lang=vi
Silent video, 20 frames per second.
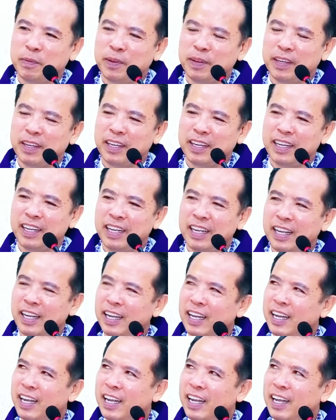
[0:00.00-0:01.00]
thưa cha
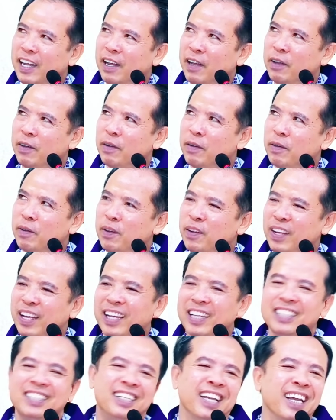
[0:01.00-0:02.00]
là
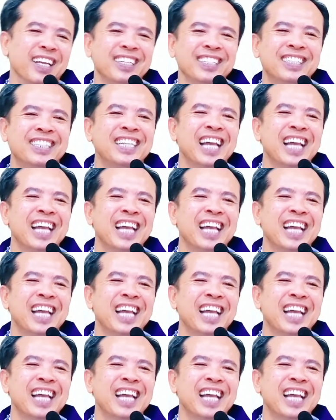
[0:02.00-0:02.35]
hallelujah chính